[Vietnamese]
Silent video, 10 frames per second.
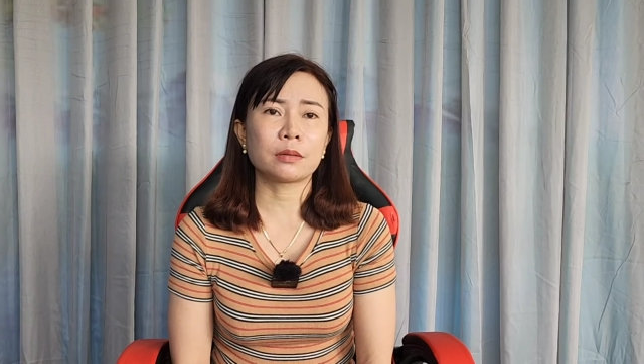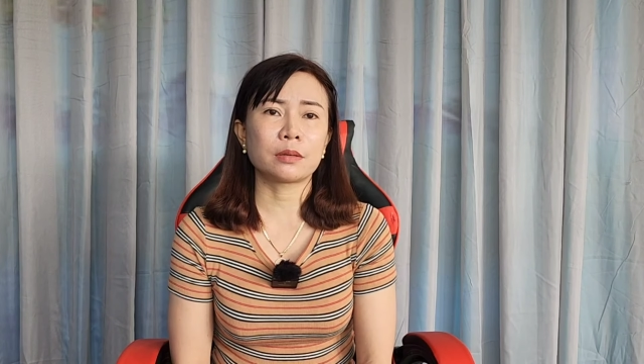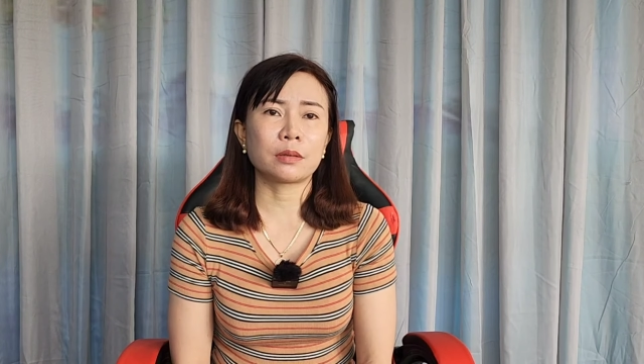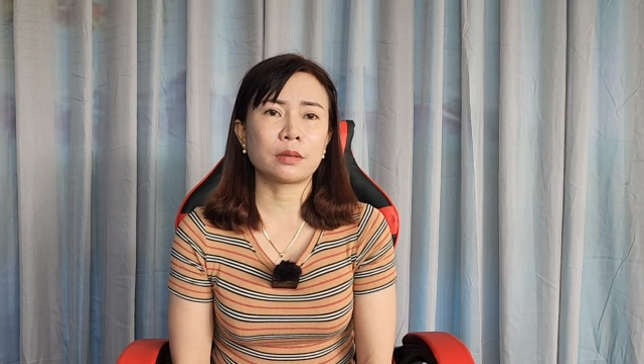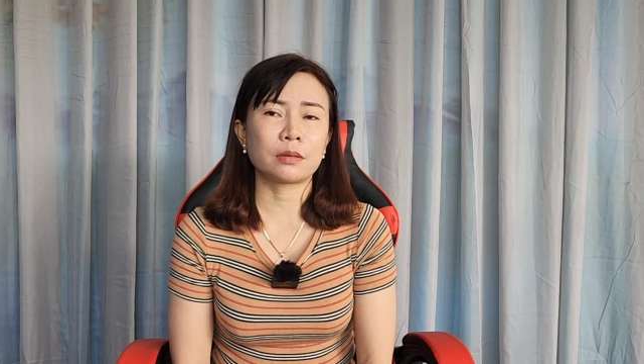ừ.
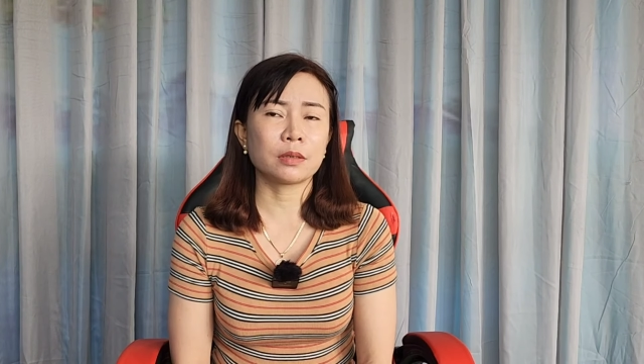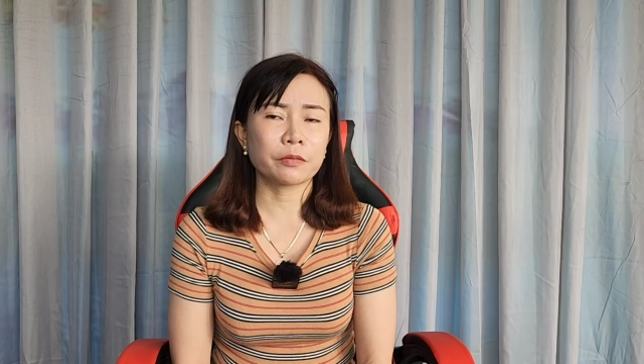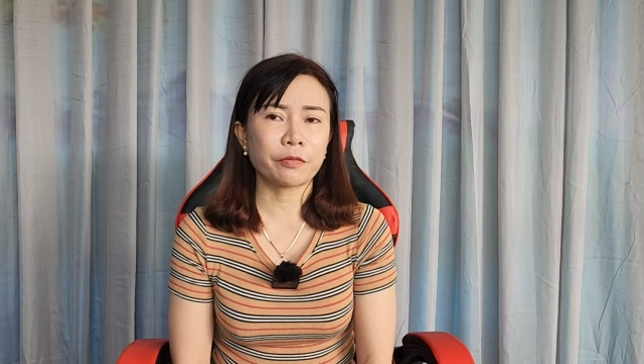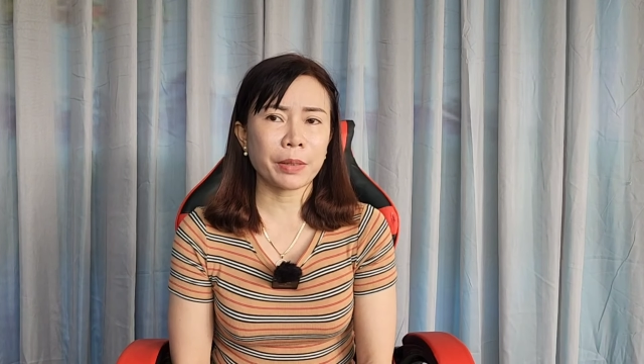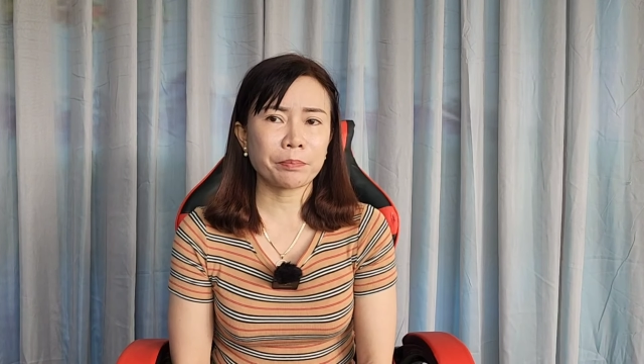
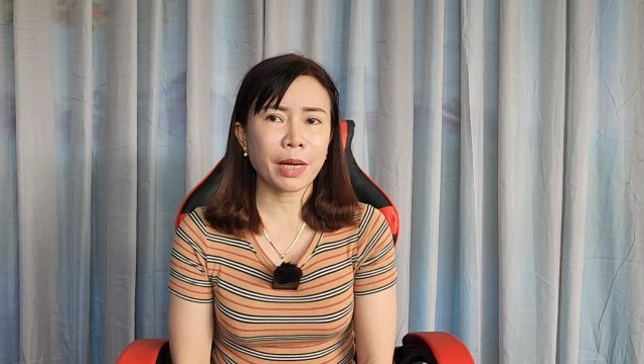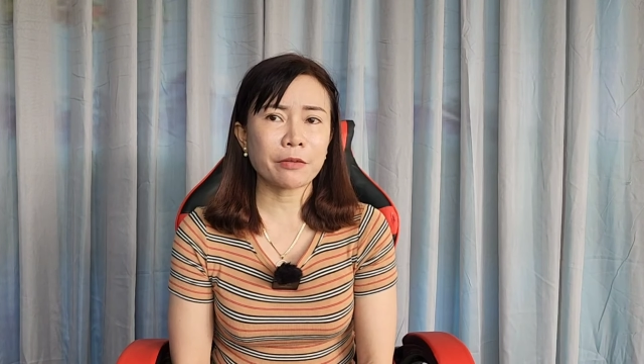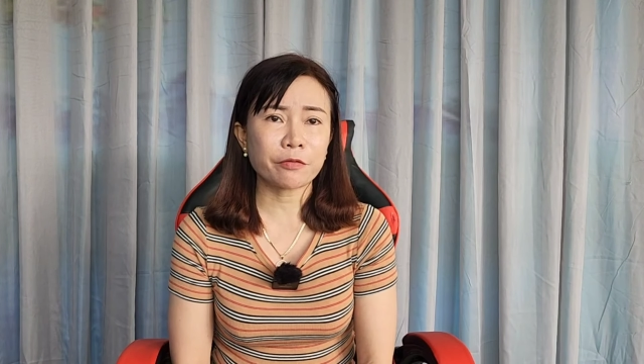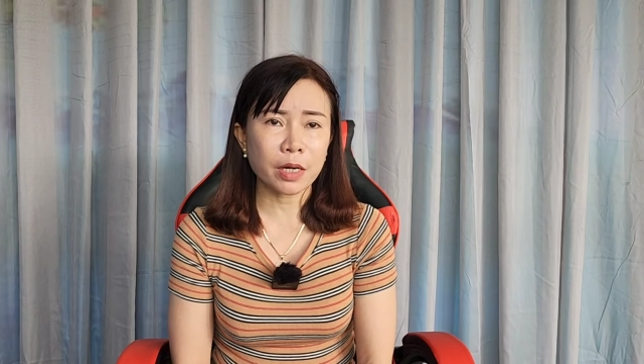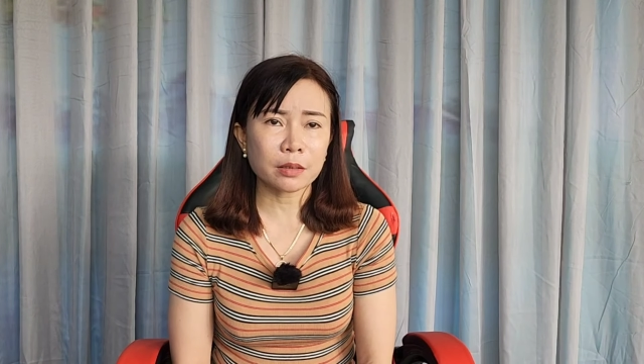được phép
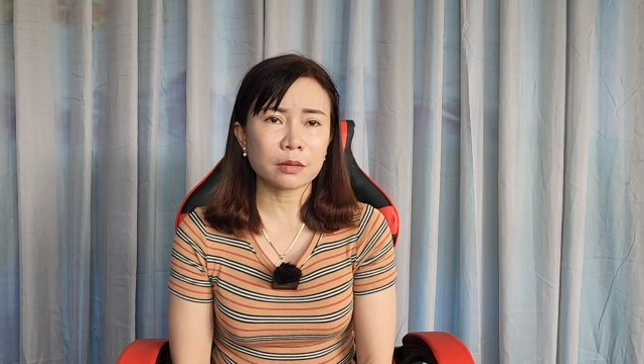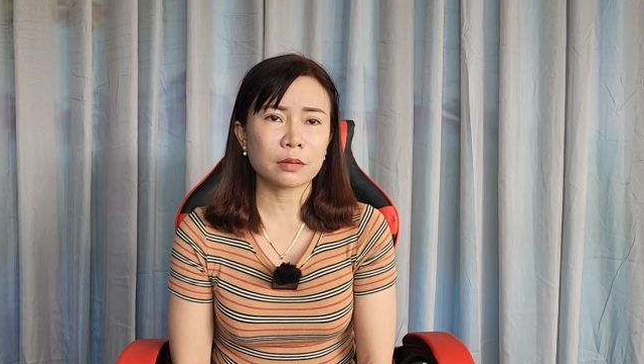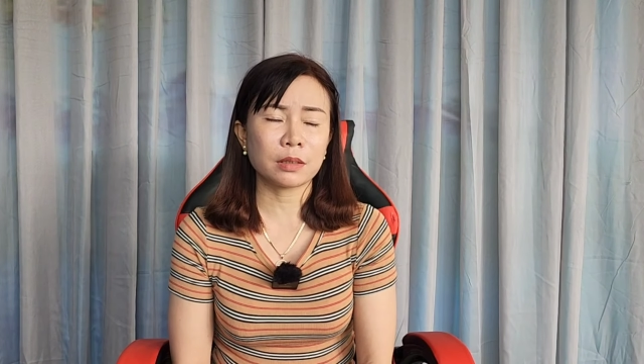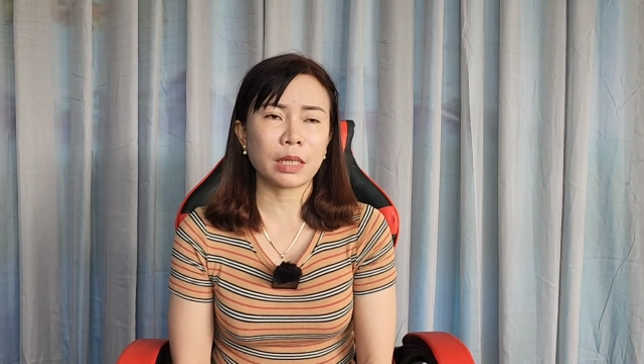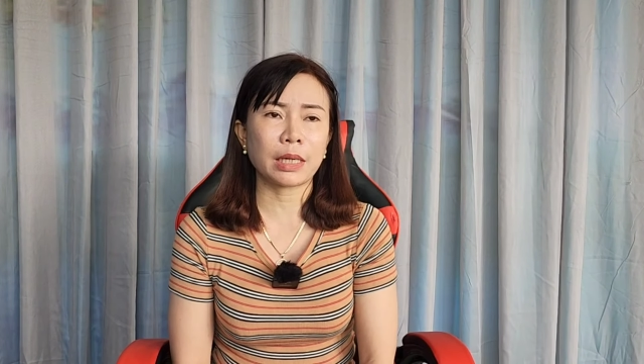bán phân
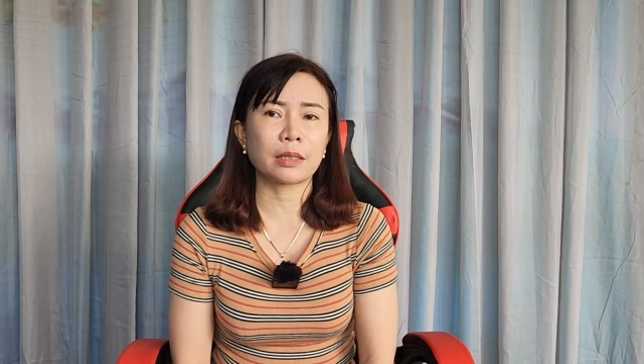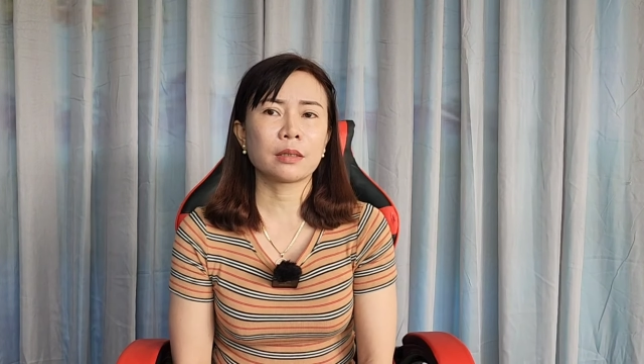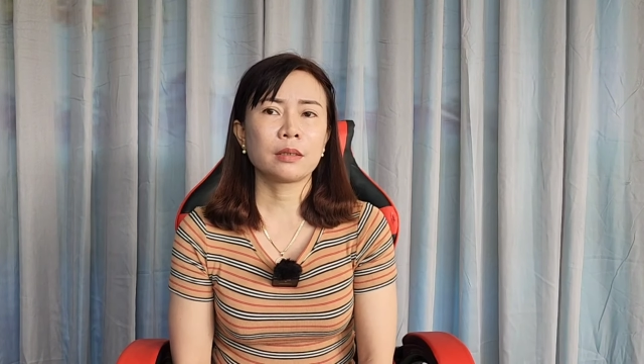dạ ừ.